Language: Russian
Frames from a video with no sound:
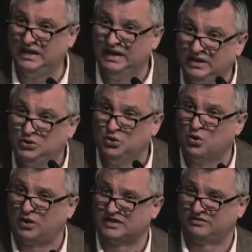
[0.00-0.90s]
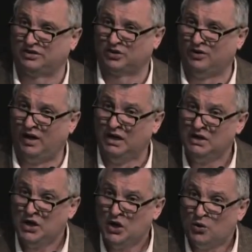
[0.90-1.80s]
и Духа Святого,
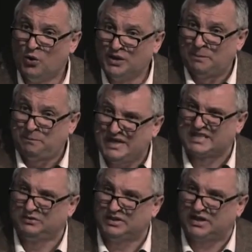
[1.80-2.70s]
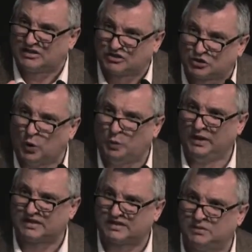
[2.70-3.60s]
он описывает
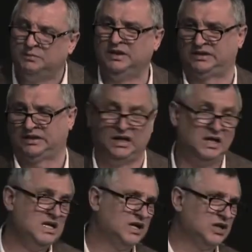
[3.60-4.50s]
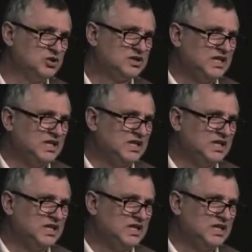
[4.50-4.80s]
особые события. Хочу